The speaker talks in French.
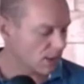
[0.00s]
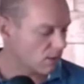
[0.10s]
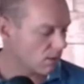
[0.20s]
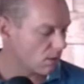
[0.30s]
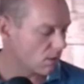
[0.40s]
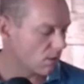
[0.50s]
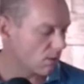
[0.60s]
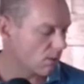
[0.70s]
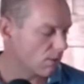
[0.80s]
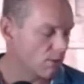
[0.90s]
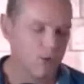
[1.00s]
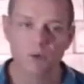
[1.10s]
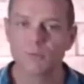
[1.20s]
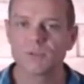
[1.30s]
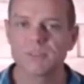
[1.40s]
Alors, euh,
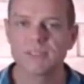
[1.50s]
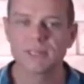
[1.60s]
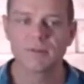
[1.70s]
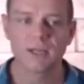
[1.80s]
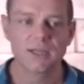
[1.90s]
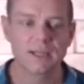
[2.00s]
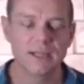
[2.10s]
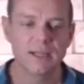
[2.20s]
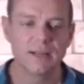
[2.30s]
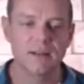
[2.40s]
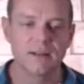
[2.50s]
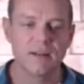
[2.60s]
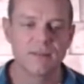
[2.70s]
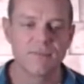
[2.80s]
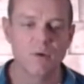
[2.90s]
comme on le disait, voilà,
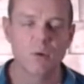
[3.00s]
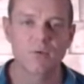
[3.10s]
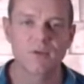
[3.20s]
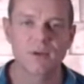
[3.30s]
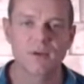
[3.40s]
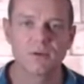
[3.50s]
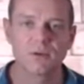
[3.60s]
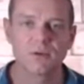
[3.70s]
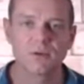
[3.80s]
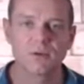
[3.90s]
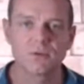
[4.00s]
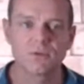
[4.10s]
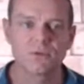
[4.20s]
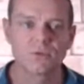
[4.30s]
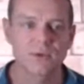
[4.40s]
les, foires au vin euh,
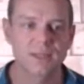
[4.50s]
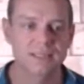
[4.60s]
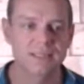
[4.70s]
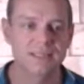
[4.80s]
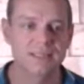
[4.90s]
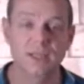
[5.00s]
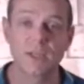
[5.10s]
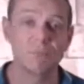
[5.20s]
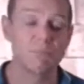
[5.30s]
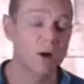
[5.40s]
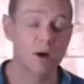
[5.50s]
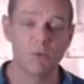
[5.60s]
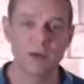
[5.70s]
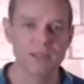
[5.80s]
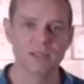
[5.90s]
sur Internet, ça date
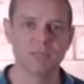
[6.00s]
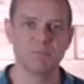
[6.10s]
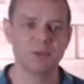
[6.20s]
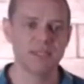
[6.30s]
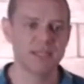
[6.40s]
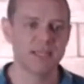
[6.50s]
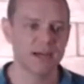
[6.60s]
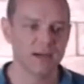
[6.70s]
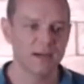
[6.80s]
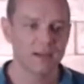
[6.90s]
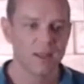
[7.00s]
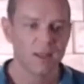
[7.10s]
pas, voilà, ça date pas d'hier. Hein.